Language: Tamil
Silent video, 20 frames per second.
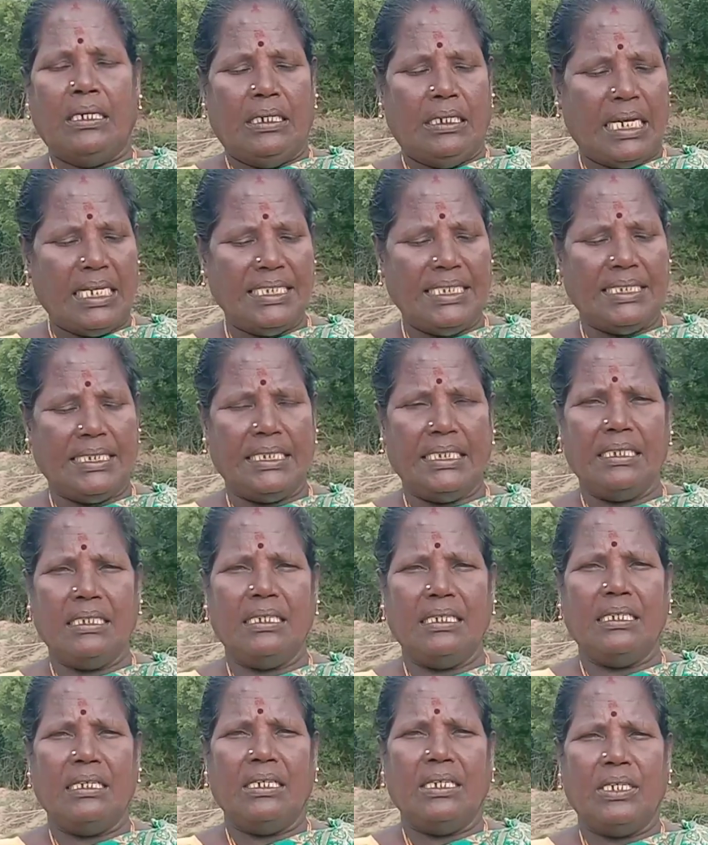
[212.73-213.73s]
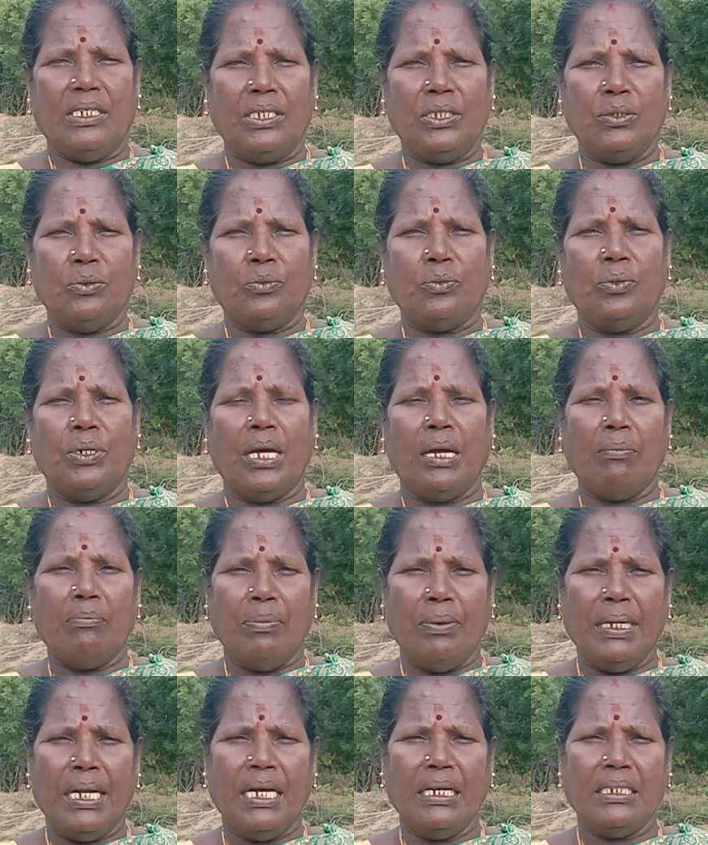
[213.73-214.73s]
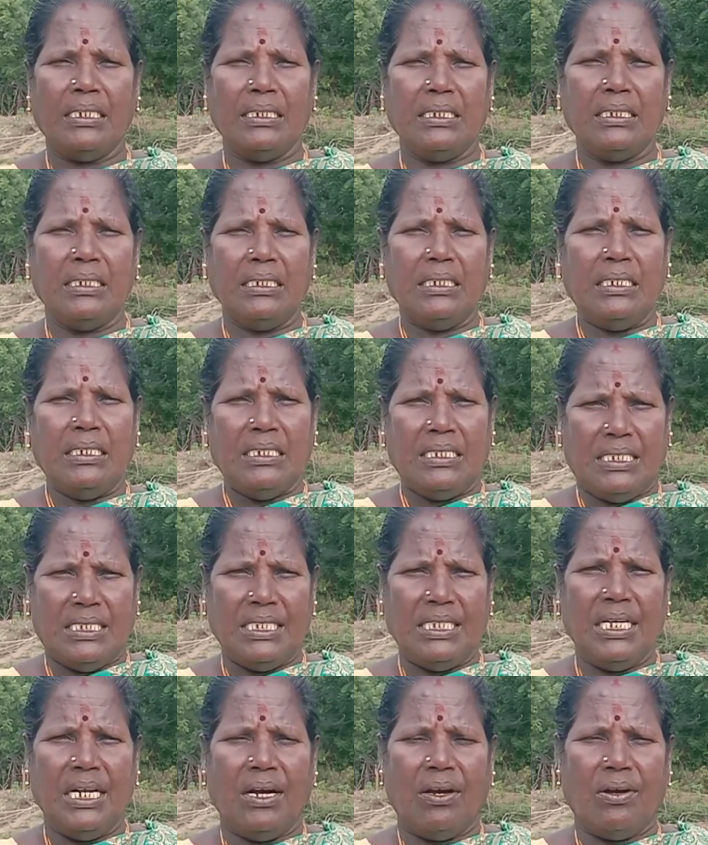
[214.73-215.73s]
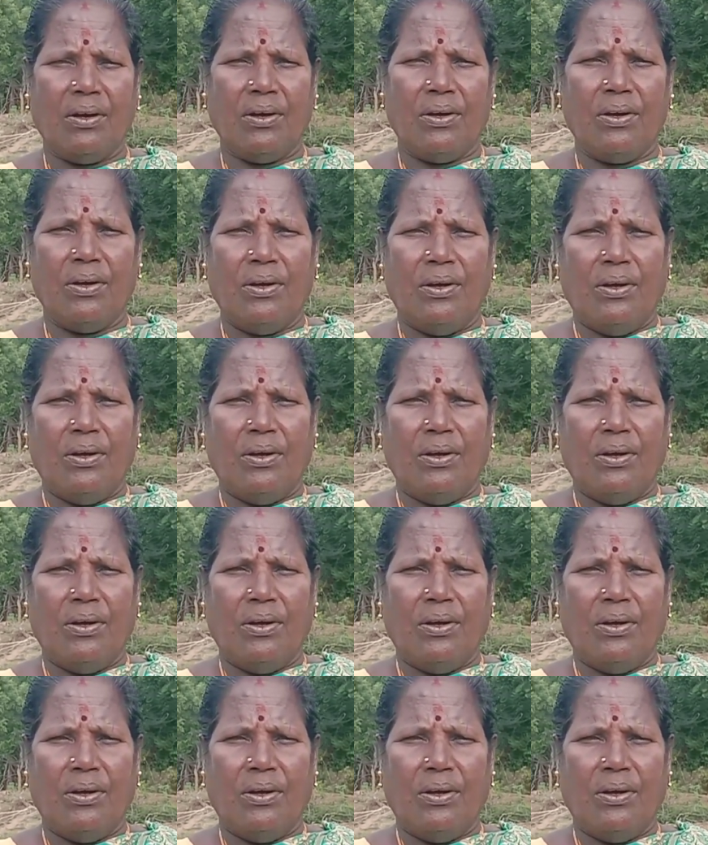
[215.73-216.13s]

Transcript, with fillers: நச்சு இது கூட மிளகு சீரகம்